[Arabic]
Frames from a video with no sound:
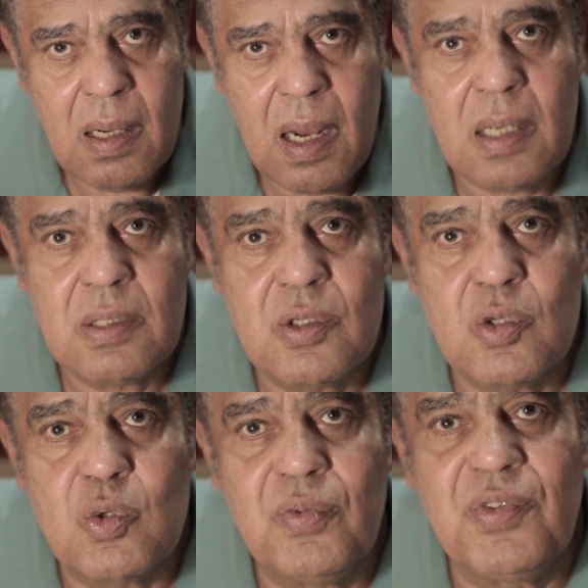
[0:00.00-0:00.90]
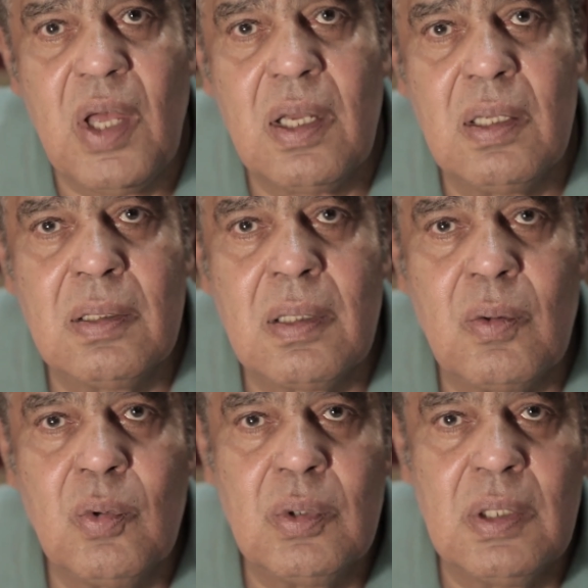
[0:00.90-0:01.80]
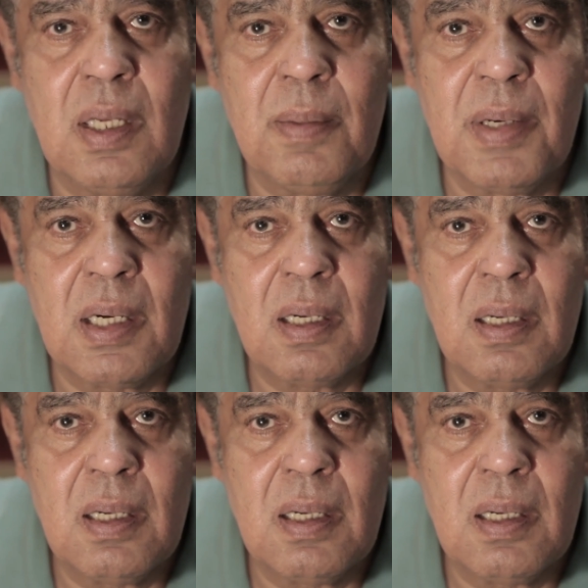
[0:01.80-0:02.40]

عايز تشوف ضحيتك قدامك